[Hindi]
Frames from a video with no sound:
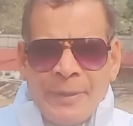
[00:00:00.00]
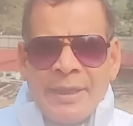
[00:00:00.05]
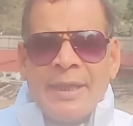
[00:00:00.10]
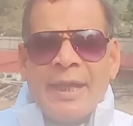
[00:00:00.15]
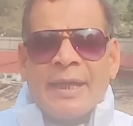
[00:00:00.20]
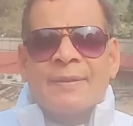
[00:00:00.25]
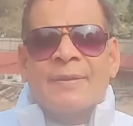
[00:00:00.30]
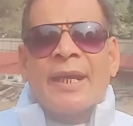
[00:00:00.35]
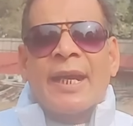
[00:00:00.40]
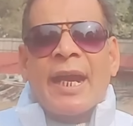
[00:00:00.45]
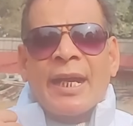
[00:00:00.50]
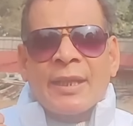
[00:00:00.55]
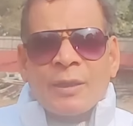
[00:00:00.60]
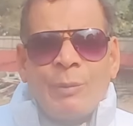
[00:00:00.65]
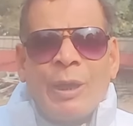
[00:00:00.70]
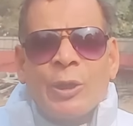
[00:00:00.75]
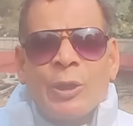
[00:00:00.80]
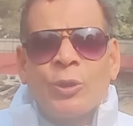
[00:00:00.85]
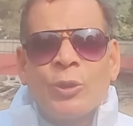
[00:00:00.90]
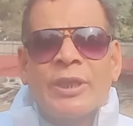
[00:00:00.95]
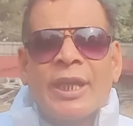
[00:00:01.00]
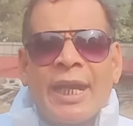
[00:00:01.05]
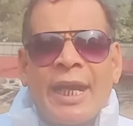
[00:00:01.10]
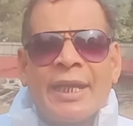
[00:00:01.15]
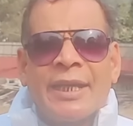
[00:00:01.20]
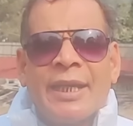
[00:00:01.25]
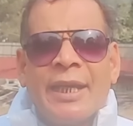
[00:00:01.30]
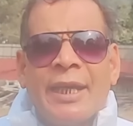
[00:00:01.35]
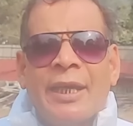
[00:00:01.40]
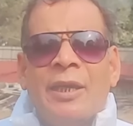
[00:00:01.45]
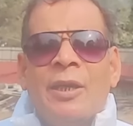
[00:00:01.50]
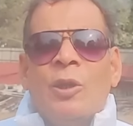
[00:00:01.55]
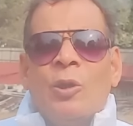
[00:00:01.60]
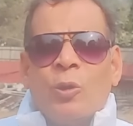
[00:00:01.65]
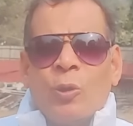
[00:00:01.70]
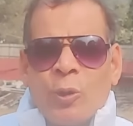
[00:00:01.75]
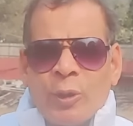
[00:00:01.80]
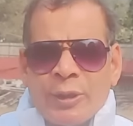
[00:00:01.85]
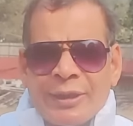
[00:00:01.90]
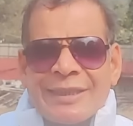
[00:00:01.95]
अपनी अंतरात्मा को
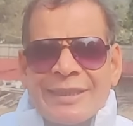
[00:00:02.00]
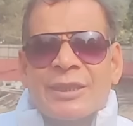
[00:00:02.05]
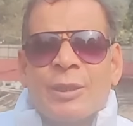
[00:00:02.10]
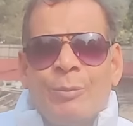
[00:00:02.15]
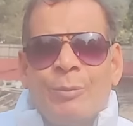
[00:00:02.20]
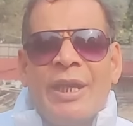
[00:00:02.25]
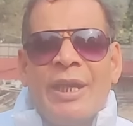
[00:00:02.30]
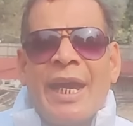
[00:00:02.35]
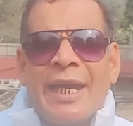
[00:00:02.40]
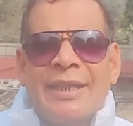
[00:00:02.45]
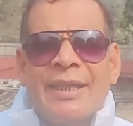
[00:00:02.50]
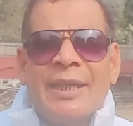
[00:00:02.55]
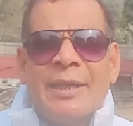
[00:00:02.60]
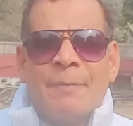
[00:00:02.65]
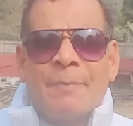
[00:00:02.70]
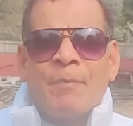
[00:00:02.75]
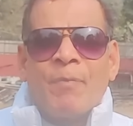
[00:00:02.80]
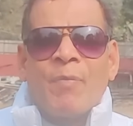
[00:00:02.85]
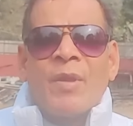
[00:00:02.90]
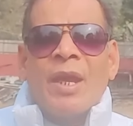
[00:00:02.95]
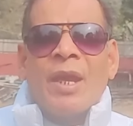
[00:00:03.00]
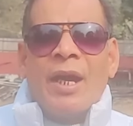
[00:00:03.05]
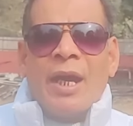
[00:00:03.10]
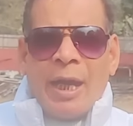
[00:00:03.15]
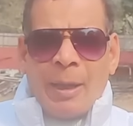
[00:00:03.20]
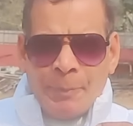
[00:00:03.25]
जगाइए ओजस में आइए